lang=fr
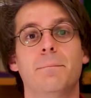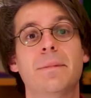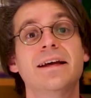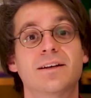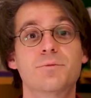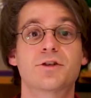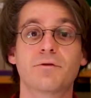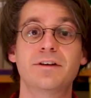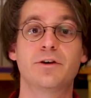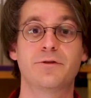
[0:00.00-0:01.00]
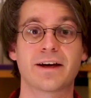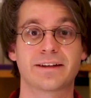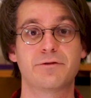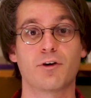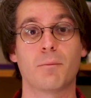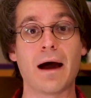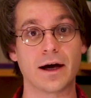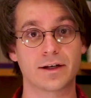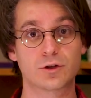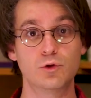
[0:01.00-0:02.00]
Mais comme j'ai envie de faire des
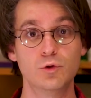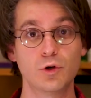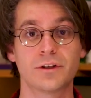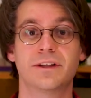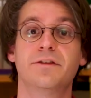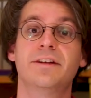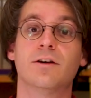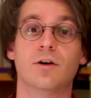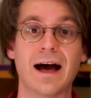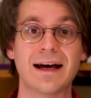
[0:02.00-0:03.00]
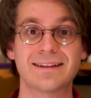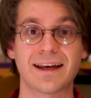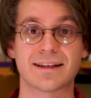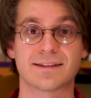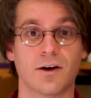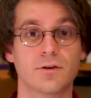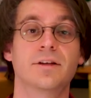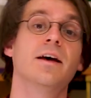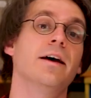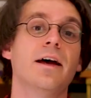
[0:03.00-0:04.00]
formats courts, des vidéos
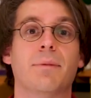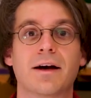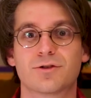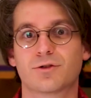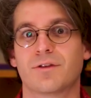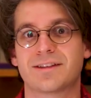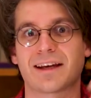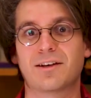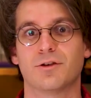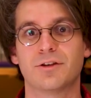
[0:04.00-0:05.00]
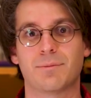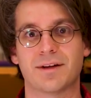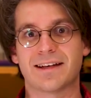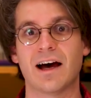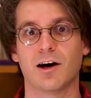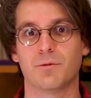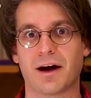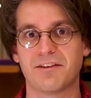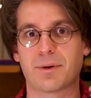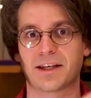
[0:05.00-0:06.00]
intéressantes, eh ben je trouvais ça rigolo d'appeler ça un
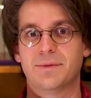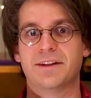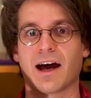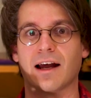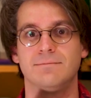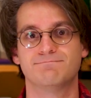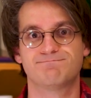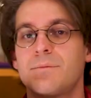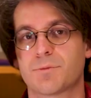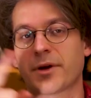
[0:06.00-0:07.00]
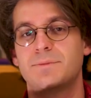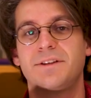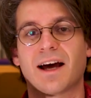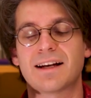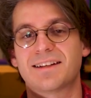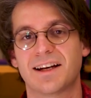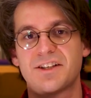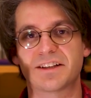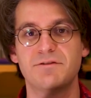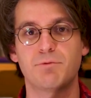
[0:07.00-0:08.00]
bref presbytéral. Presbytéral, c'est
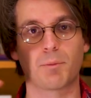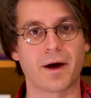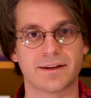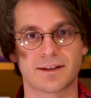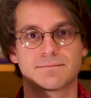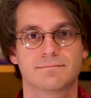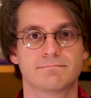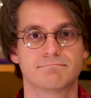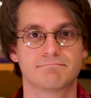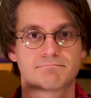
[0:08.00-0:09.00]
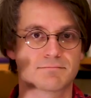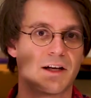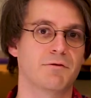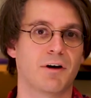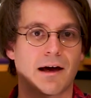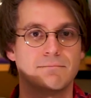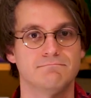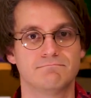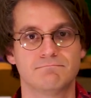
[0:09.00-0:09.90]
l'adjectif pour prêtre. Voilà.